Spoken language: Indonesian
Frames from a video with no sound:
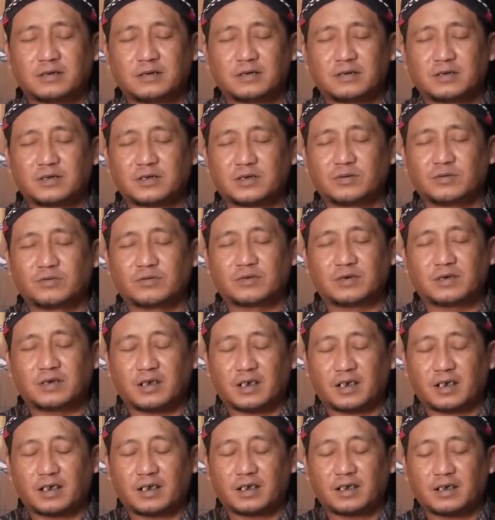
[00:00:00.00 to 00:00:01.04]

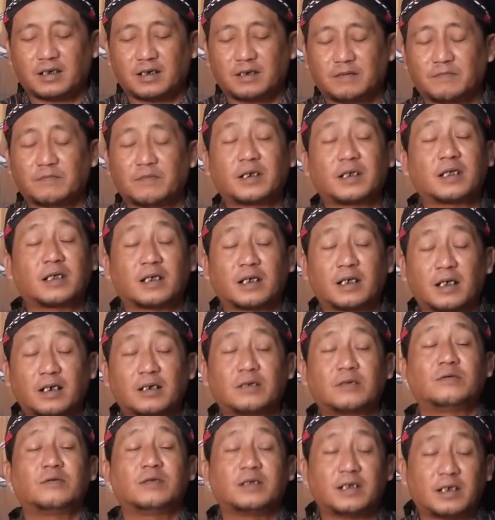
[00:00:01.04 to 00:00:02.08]
sudah meninggal
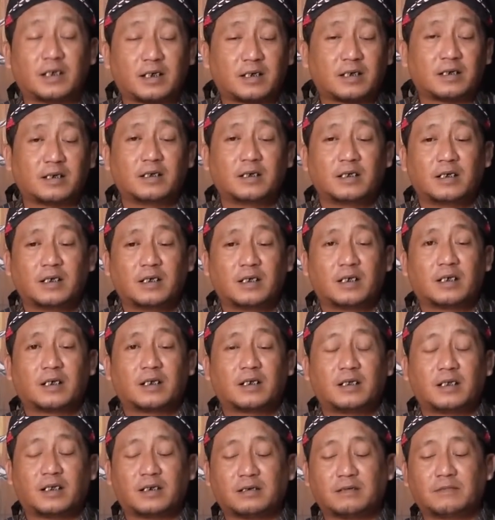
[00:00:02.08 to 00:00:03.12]
dunia
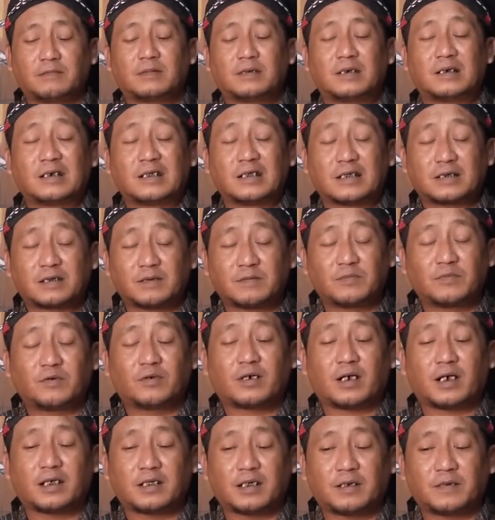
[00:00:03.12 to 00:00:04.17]
dan
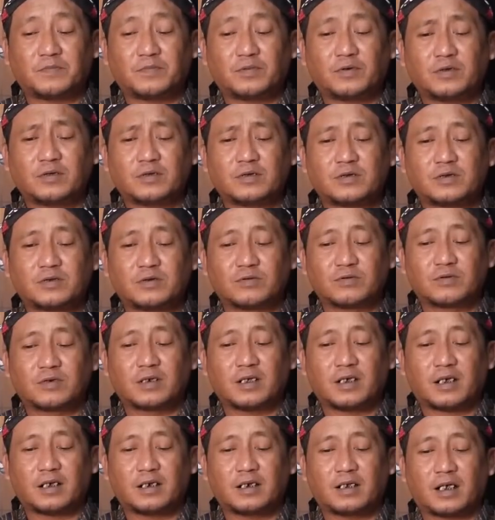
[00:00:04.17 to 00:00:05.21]
ditemukannya pun
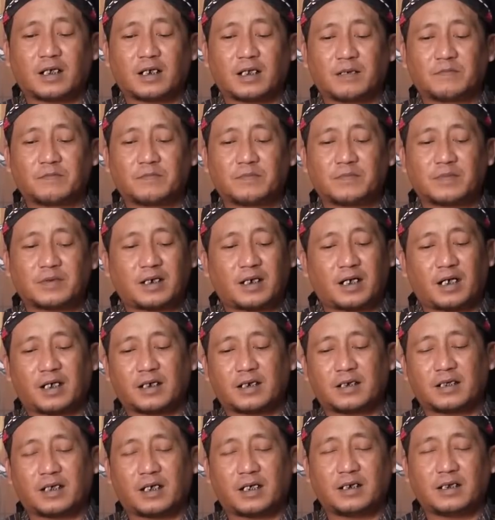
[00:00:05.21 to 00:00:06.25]
sudah dalam
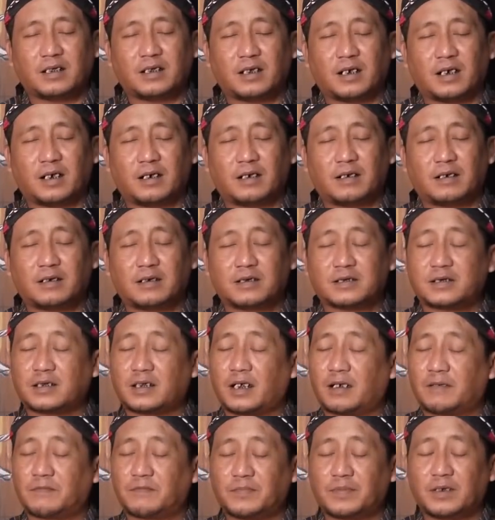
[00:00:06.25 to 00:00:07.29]
keadaan ya
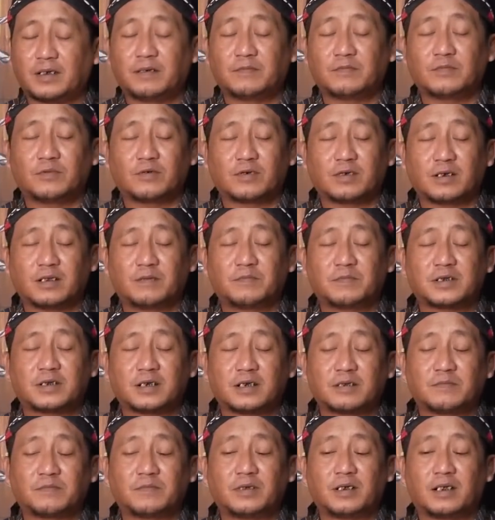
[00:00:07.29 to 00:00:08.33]
sampai mungkin bisa
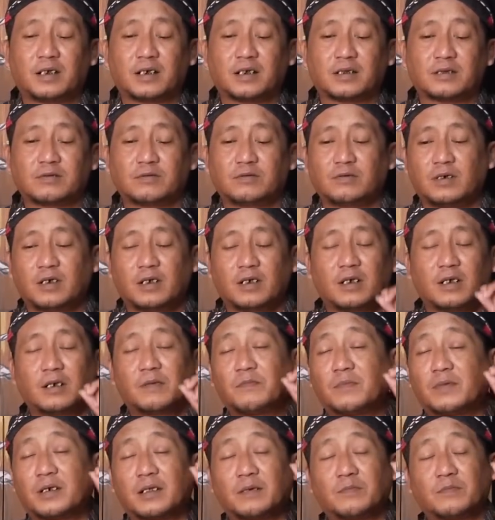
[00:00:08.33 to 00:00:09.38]
dibilang itu
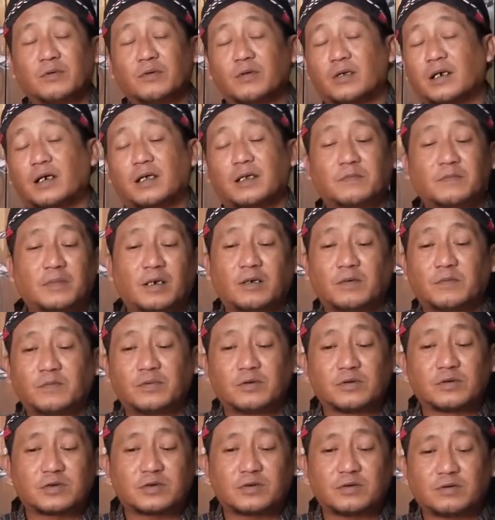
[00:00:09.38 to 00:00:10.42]
menimbulkan bau
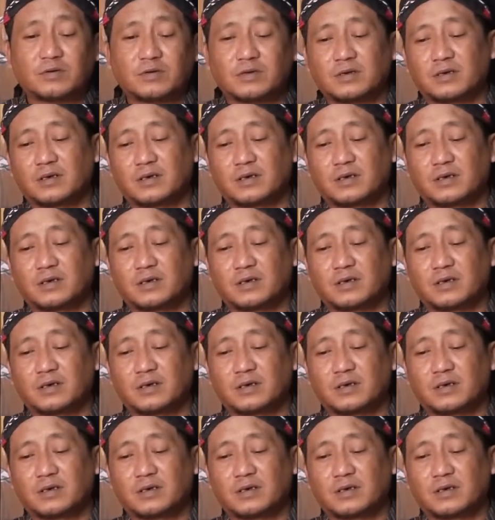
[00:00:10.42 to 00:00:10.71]
busuk